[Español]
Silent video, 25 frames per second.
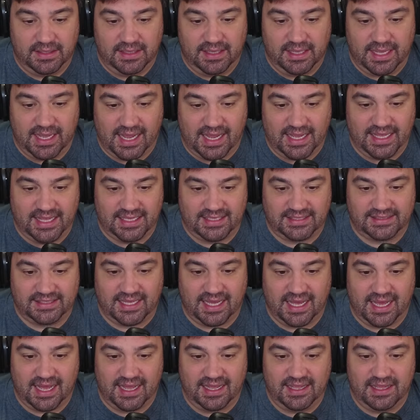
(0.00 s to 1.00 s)
ahí
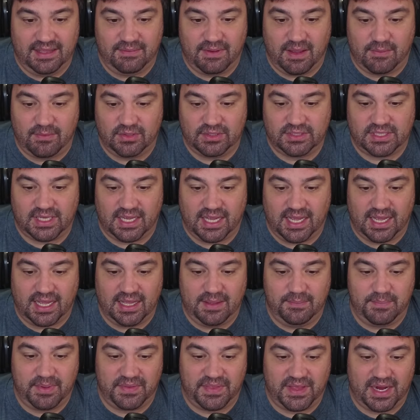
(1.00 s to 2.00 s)
está, y vamos a
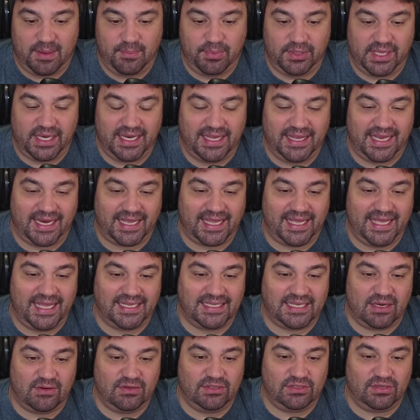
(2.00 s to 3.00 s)
empezar a poner
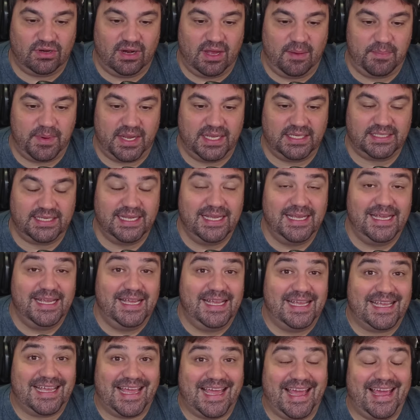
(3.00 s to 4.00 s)
energías a nuestro Lapras,
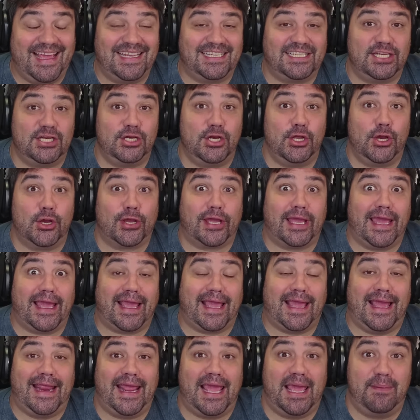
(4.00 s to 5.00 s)
que es lo que
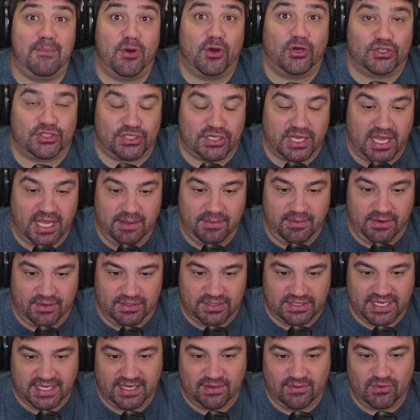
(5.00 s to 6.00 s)
queremos,
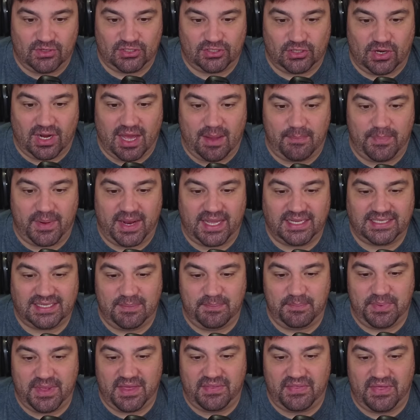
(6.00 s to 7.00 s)
Keybrons, que nuestro Lapras
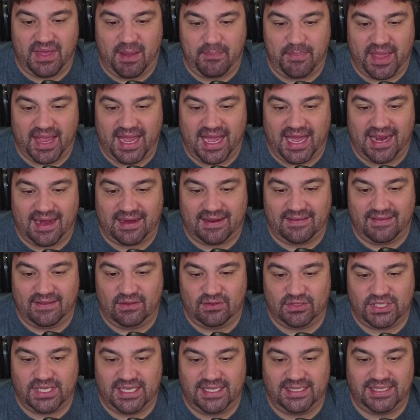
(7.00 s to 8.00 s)
empiece a pegar de
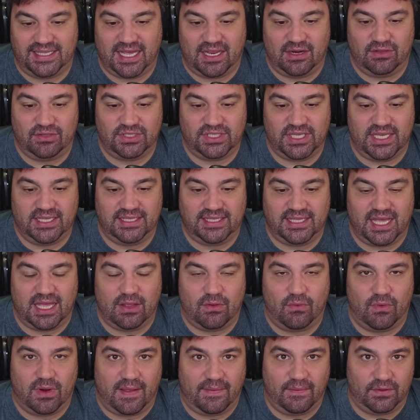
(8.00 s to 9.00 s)
80 en 80 y
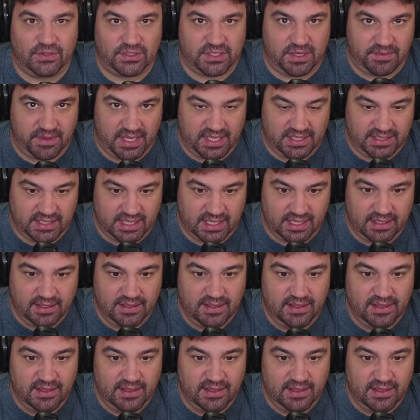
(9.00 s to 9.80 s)
curándose 20